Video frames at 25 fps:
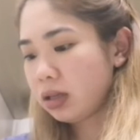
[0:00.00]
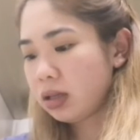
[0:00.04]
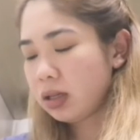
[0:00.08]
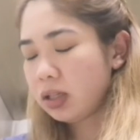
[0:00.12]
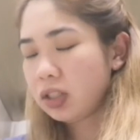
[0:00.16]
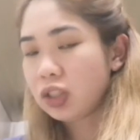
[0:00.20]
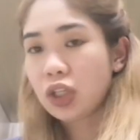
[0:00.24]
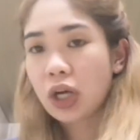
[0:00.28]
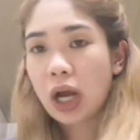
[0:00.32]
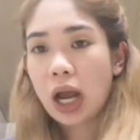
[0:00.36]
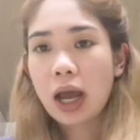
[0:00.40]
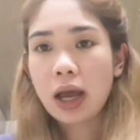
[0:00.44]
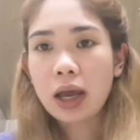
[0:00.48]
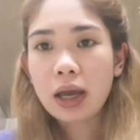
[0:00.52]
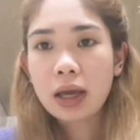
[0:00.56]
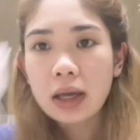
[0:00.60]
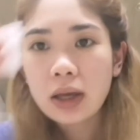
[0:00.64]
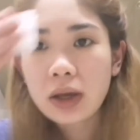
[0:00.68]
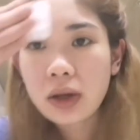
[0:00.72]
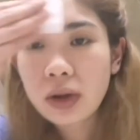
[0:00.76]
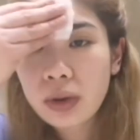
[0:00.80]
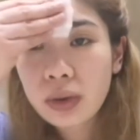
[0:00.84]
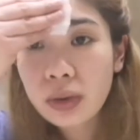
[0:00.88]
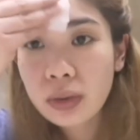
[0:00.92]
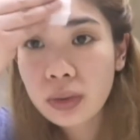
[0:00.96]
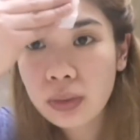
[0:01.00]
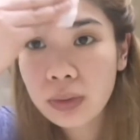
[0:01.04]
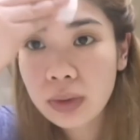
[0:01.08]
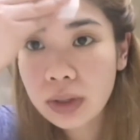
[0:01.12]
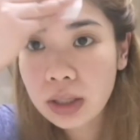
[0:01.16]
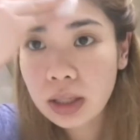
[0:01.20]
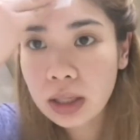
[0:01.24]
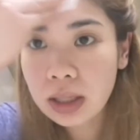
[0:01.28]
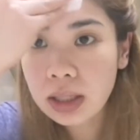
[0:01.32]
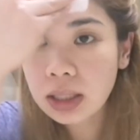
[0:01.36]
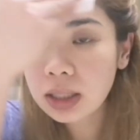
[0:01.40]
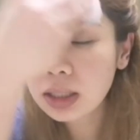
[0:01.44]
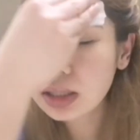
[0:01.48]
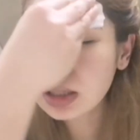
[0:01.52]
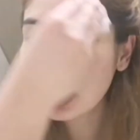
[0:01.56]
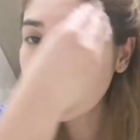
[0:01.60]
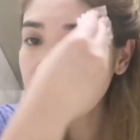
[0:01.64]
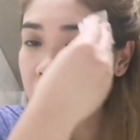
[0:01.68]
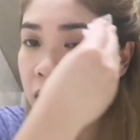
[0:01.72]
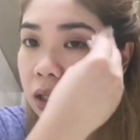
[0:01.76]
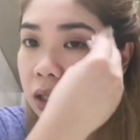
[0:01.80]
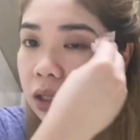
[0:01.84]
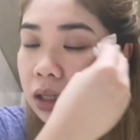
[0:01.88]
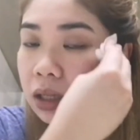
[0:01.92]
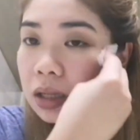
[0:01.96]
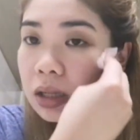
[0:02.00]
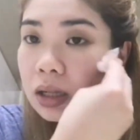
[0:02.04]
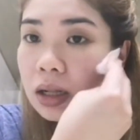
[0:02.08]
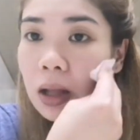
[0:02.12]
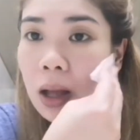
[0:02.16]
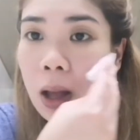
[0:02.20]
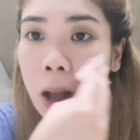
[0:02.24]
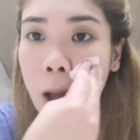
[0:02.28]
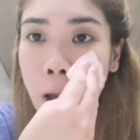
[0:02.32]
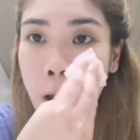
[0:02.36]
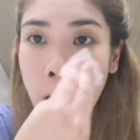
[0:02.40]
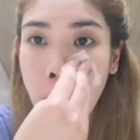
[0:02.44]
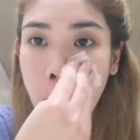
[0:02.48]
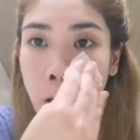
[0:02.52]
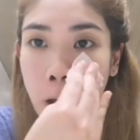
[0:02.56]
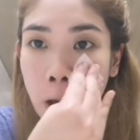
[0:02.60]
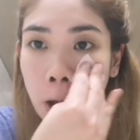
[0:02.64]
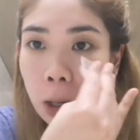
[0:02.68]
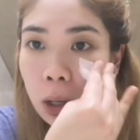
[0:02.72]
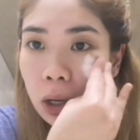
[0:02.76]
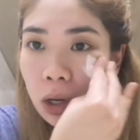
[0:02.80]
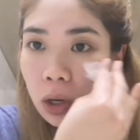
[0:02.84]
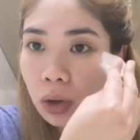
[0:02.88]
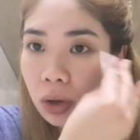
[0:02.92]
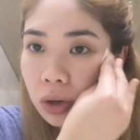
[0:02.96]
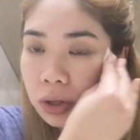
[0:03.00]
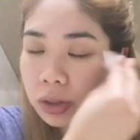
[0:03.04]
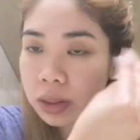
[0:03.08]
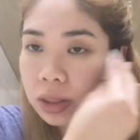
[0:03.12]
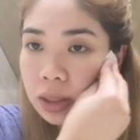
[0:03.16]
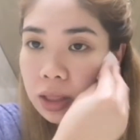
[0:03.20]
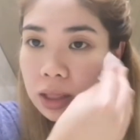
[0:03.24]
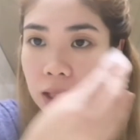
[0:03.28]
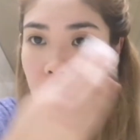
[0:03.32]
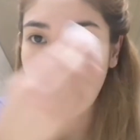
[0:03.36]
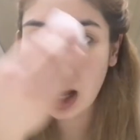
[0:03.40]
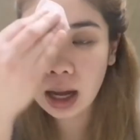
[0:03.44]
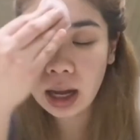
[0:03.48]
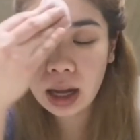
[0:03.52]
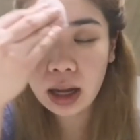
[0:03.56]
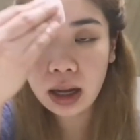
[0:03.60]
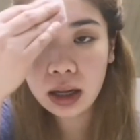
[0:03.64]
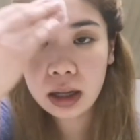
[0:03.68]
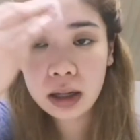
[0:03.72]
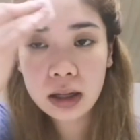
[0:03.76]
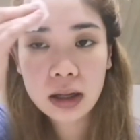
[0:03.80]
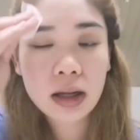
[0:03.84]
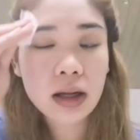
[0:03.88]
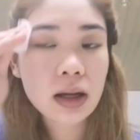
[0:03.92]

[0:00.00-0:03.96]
dry with a little cloth lang.